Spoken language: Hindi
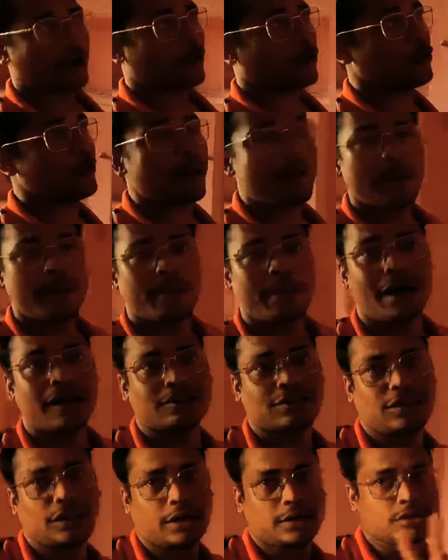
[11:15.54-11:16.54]
और रूम हमें
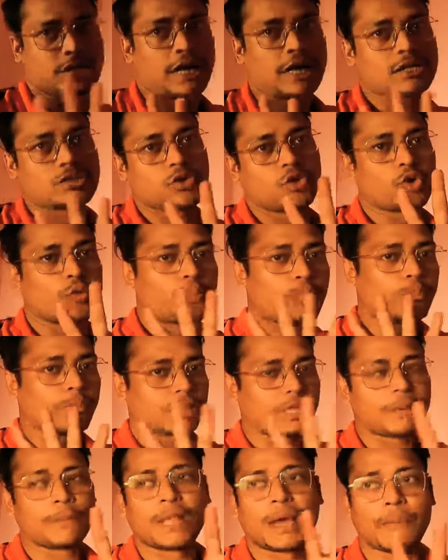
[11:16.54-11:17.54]
मात्र चार सौ
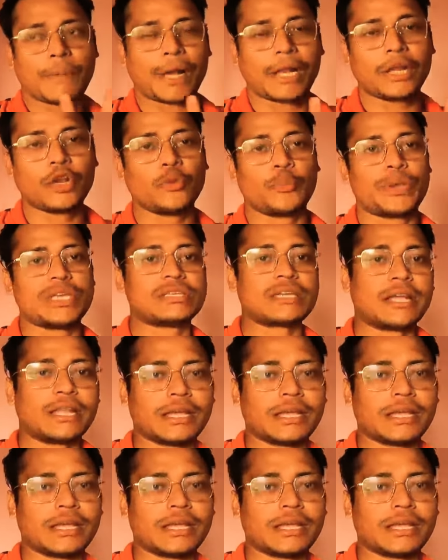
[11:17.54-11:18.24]
मतलब नेपाली रुपीस